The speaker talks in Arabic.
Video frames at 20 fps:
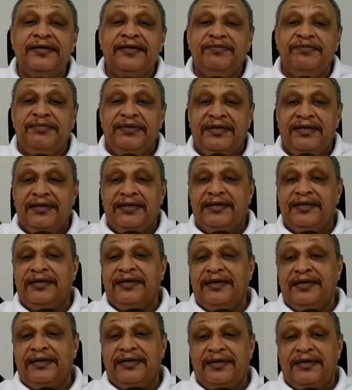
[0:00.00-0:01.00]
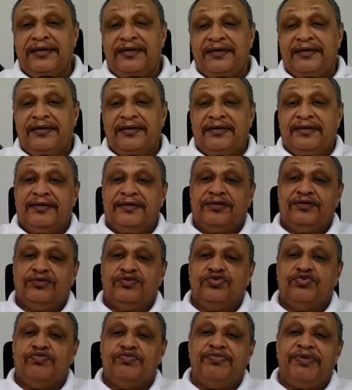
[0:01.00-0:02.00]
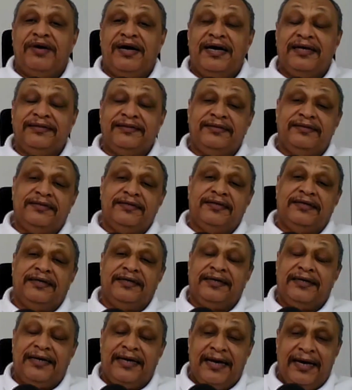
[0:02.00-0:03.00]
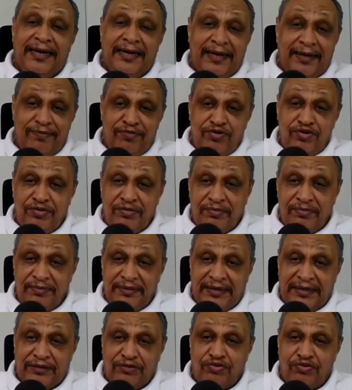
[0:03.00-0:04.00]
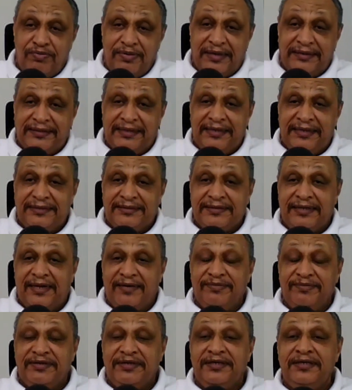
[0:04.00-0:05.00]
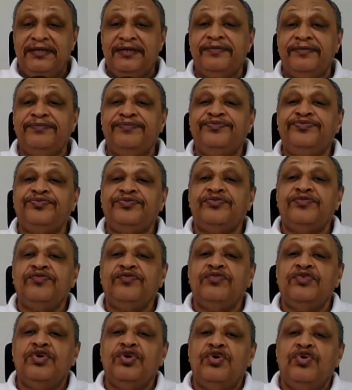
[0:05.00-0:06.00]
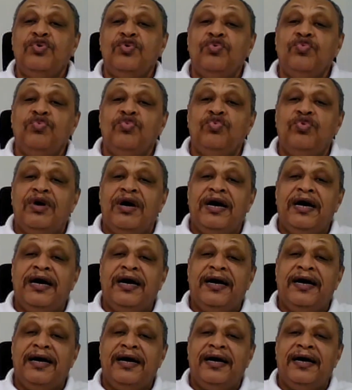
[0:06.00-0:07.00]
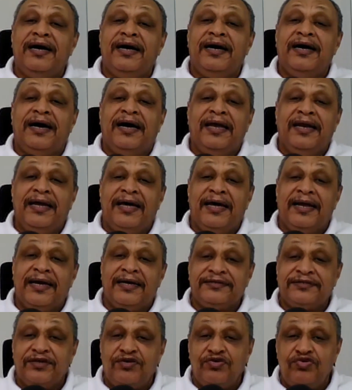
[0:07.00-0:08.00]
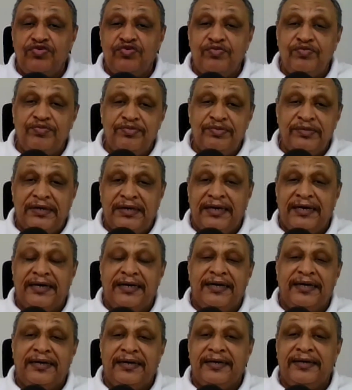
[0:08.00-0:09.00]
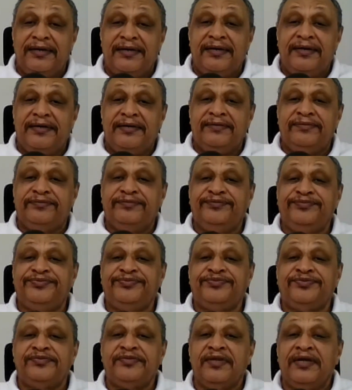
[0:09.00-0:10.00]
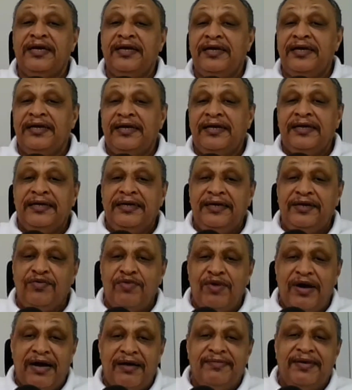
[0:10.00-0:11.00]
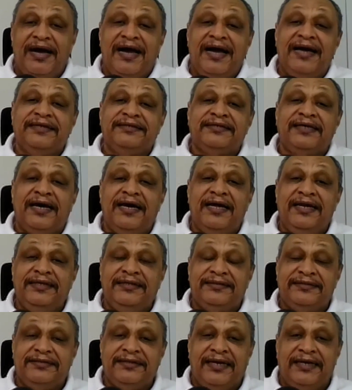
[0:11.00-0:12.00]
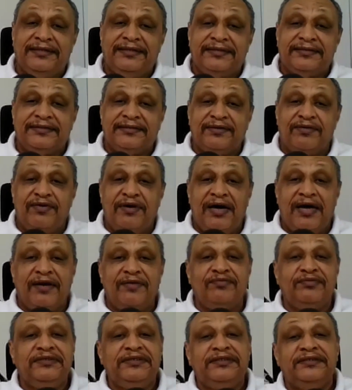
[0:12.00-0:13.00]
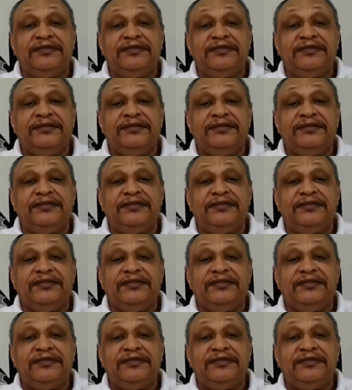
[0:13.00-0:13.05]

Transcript: من آه، ضباط آه، أغلب من الضباط الإسلاميين وعلى رأسهم آه، لواء معاش خالد سعد الصوارمي